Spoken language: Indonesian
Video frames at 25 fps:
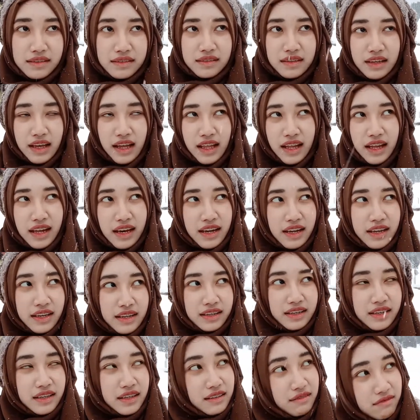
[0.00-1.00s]
Sekarang
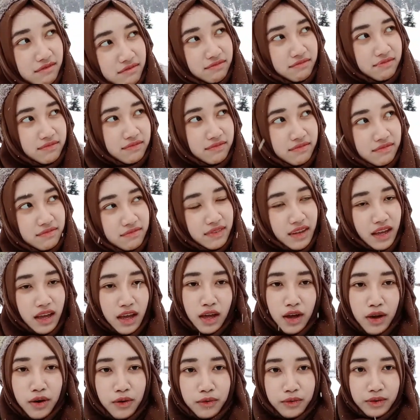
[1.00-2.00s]
lagi
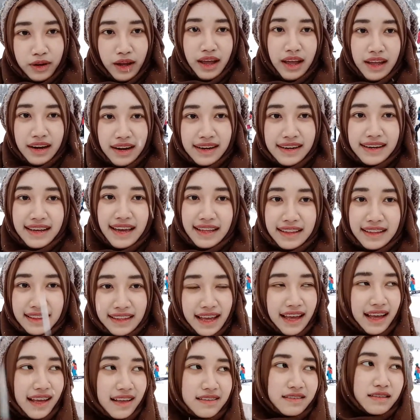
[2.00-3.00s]
udah ada di
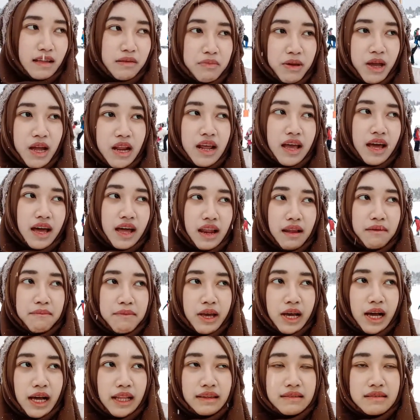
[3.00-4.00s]
atas, tapi ada yang
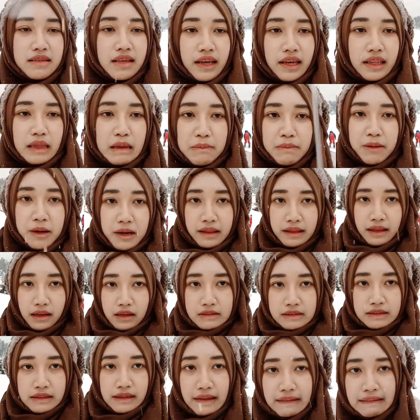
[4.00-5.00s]
lebih ke atas lagi. Tapi nanti
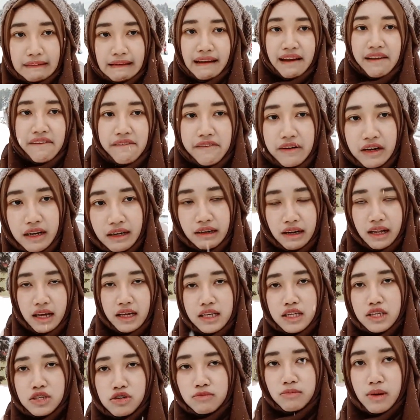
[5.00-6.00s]
harus naik televisi
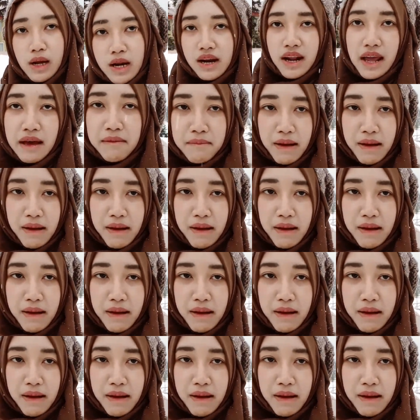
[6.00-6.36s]
lagi. Cuman ya